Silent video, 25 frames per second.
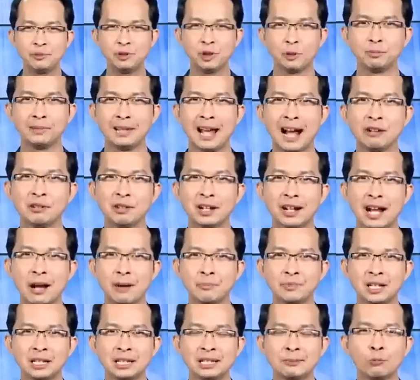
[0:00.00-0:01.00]
ปจบแล้วนะครับ อ
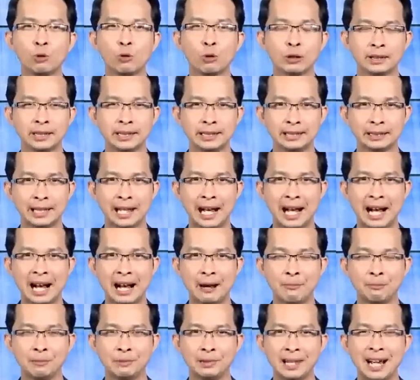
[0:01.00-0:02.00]
ย่าลืมกดติดตาม
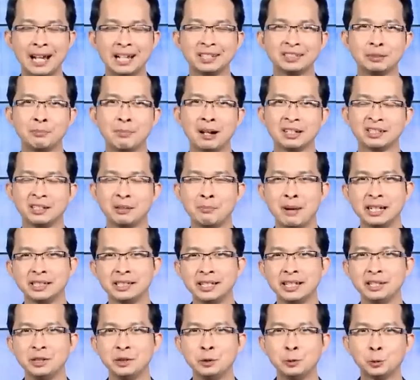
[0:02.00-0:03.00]
และสมัครสมาชิก
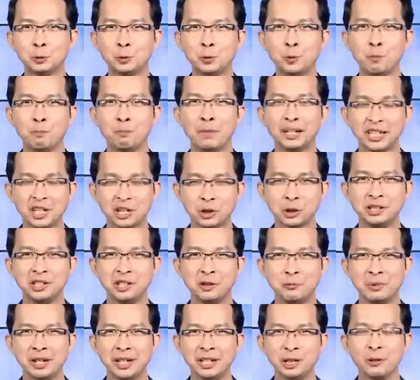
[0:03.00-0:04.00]
YouTube มัติชนที
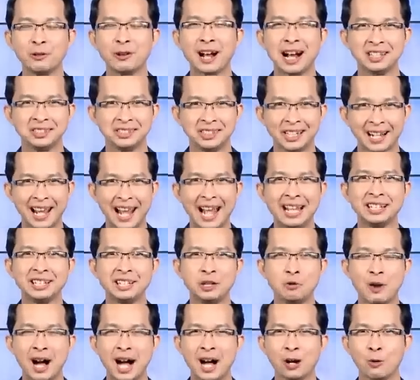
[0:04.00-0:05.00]
วีโดยการสแกน
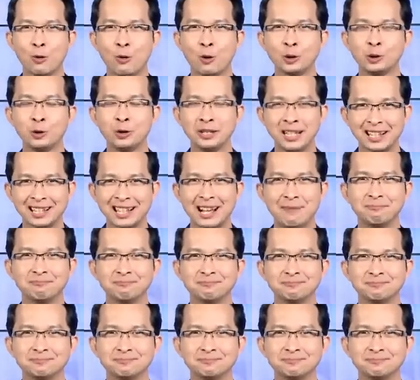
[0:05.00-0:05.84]
QR Code ด้วยนะครับ